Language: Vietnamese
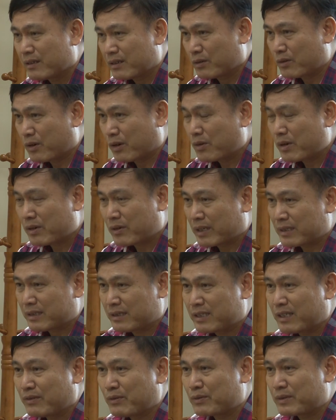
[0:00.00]
lúc đó hoàn toàn chỉ
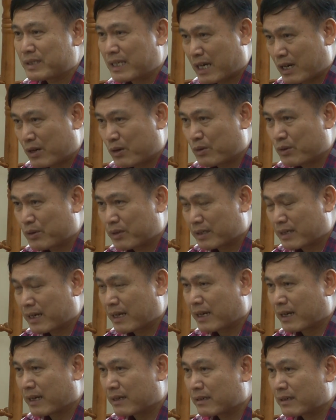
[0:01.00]
chơi phong trào và
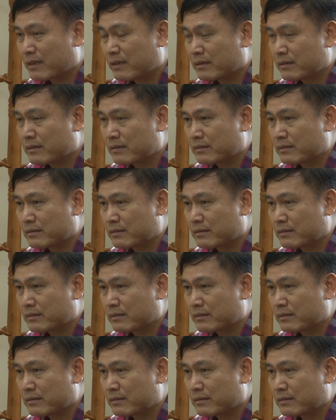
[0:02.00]
đá các